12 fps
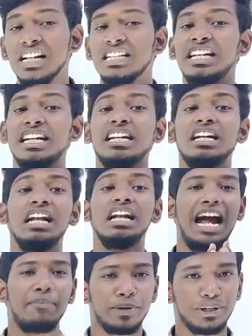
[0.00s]
ஜென்ரல்
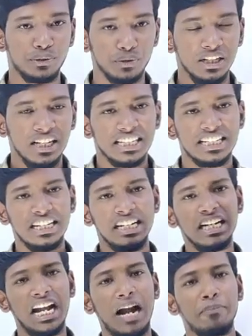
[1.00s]
ஆப்டிடியூட்
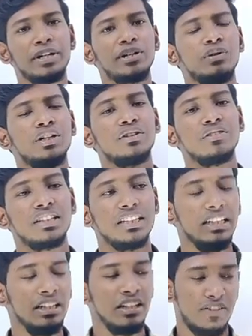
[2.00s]
ஜென்ரல் ஆப்டிடியூட்லையும் வந்து
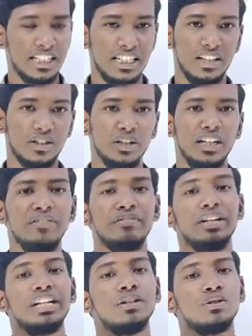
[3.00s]
ஃபர்ஸ்ட் எடுத்தோடனே
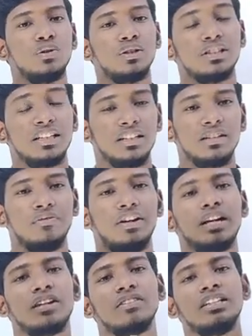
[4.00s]
வீடியோ சொல்யூஷன்
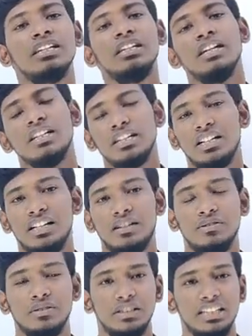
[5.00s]
ஃபார் வந்து
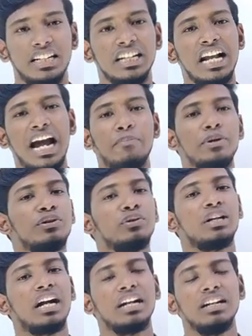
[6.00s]
ஜென்ரல்
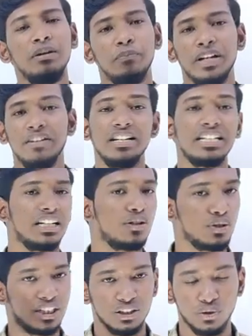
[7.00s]
ஆப்டிடியூடுக்கான ப்ரீவியஸ் இயர்
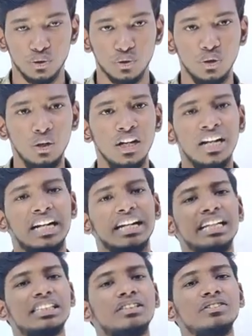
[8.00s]
கொஸ்டின் கொடுத்துருவோம்
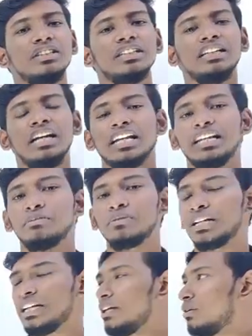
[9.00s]
நெக்ஸ்ட் வந்து அதே
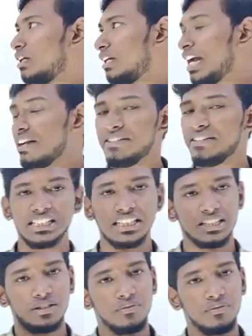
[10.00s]
மாதிரி லைவ்
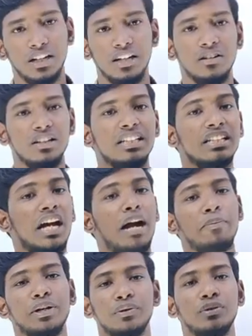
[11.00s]
டெஸ்டர்ஸ் பார் வந்து
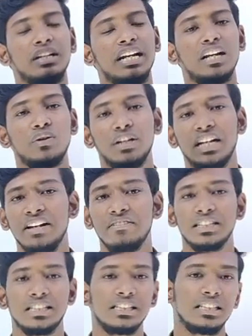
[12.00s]
ஆப்டிடியூட்ல நடக்கக்கூடிய லைவ்
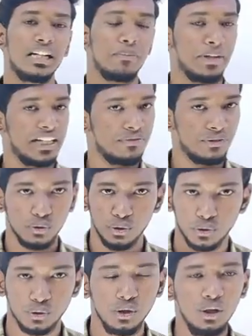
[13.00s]
டெஸ்டர்ஸ்க்கான பிடிஎஃப்பும்
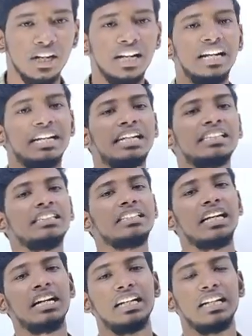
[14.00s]
கொடுத்துருவோம் நெக்ஸ்ட்
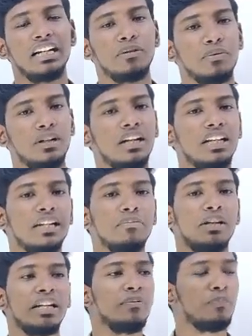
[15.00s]
தேர்ட் என்ன அப்படின்னா அதே
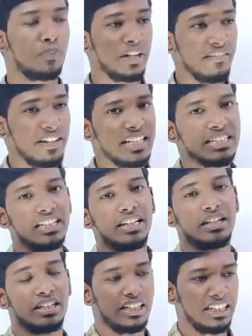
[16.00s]
மாதிரி ப்ரீவியஸ் இயர்
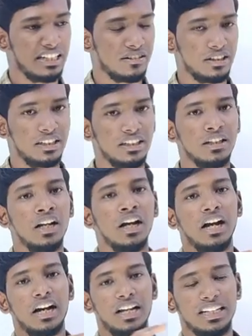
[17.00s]
இதை நீங்கள் வந்து
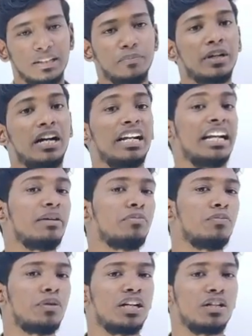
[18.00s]
இதை
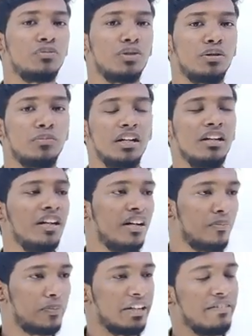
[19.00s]
எனேபிள் பண்ணுறது மூலயமா
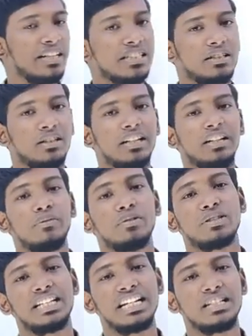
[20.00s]
ப்ரீவியஸ்
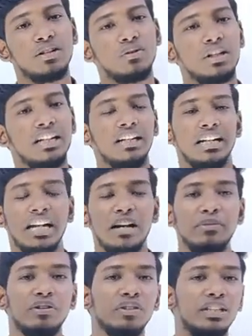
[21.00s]
ஸ்டேஜில் உள்ள எல்லாமே வந்து